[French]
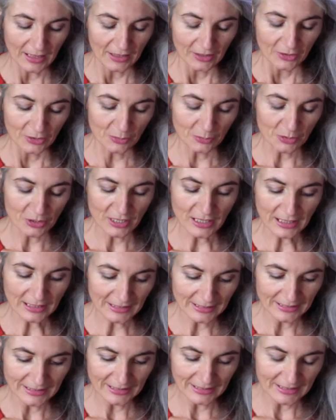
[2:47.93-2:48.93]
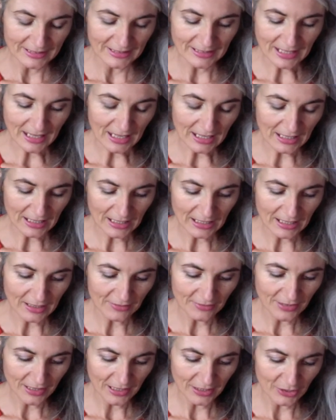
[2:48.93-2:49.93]
comment j'allais dire ça,
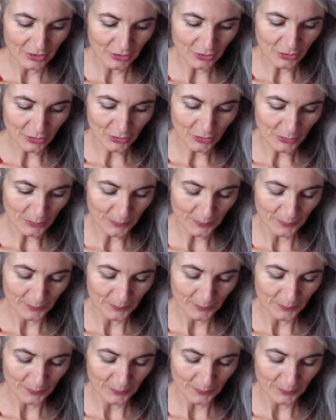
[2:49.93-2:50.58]
avec, euh,